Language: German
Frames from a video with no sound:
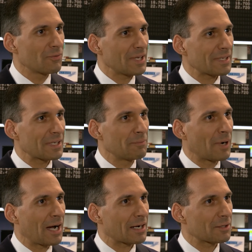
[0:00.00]
wird im
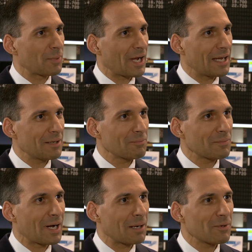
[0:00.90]
Markt
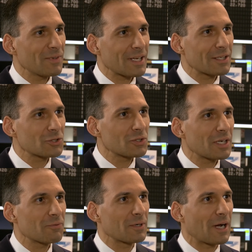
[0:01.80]
bleiben, aber wir gehen schon
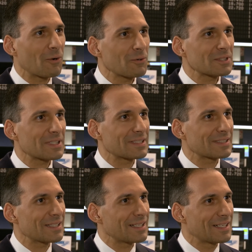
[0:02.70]
davon aus,
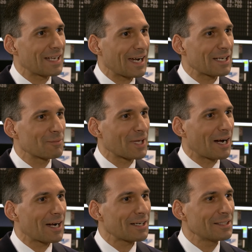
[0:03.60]
dass in einem
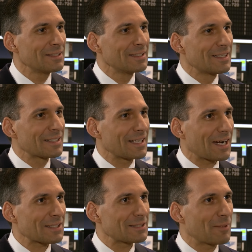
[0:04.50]
Jahr die
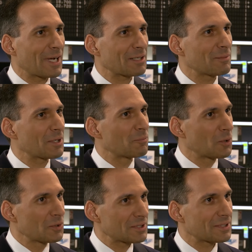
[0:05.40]
Aktienmärkte mit einem
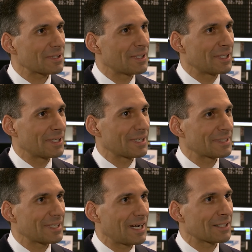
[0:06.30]
Plus äh,
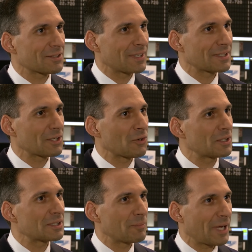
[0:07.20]
das Jahr
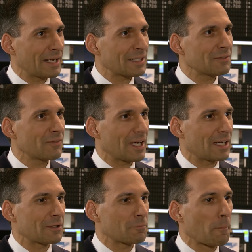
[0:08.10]
2019 beenden
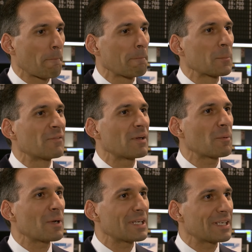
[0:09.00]
werden. Wenn
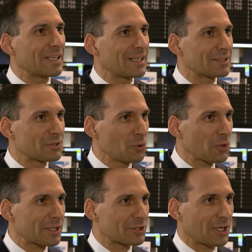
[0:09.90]
man mal in die
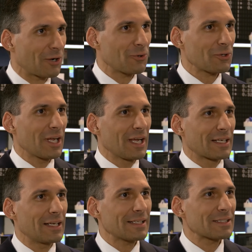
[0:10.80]
Historie schaut,
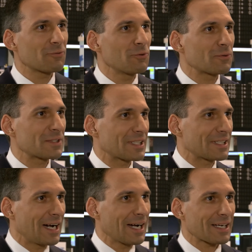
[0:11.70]
die letzten
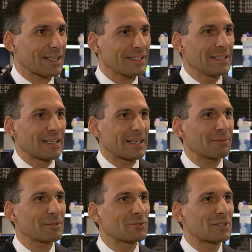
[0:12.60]
50 Jahre
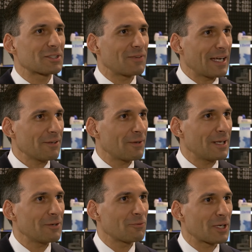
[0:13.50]
gab es nur zwei
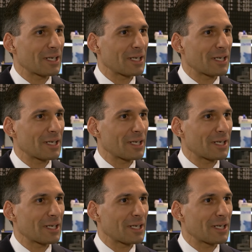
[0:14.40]
Fälle, wo